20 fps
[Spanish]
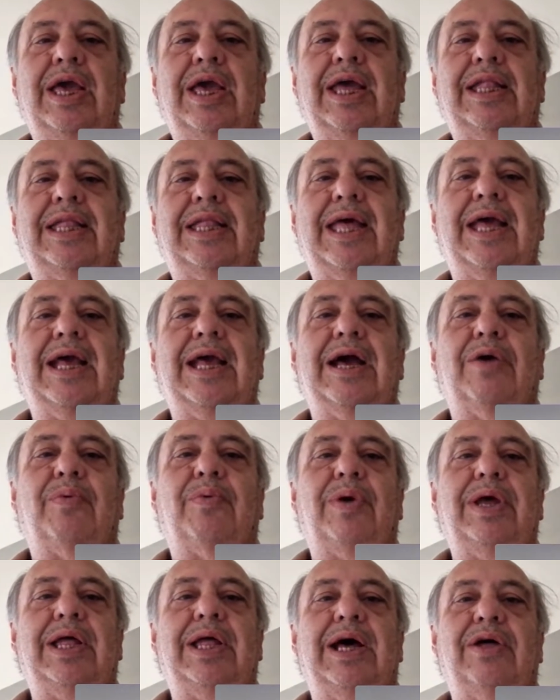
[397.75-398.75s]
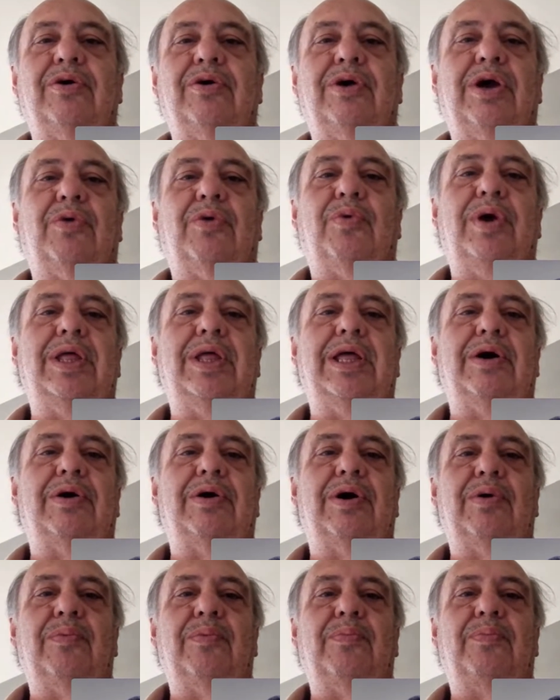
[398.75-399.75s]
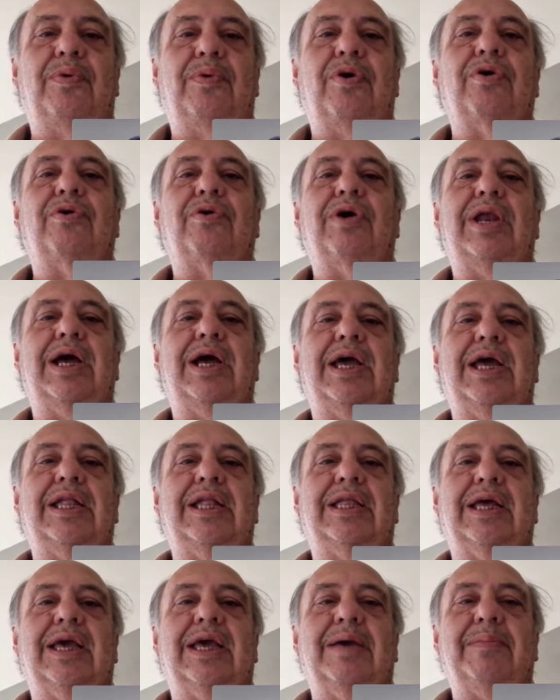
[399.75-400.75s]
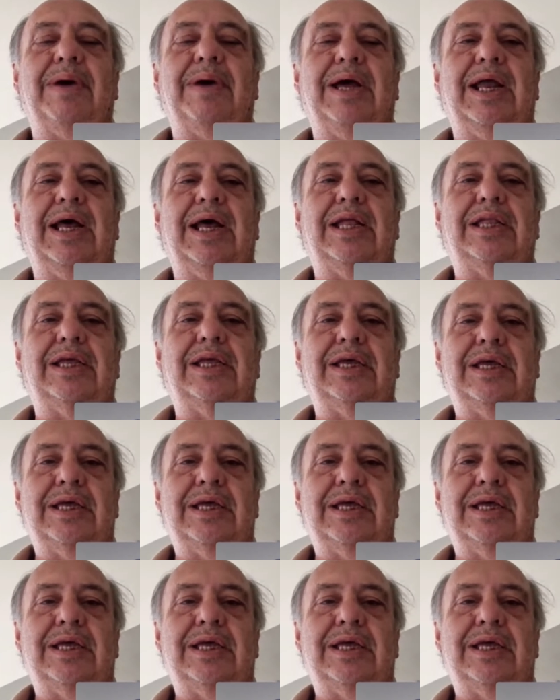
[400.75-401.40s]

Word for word: que tenga cuidado, que cuide un poco a la gente que es más grande.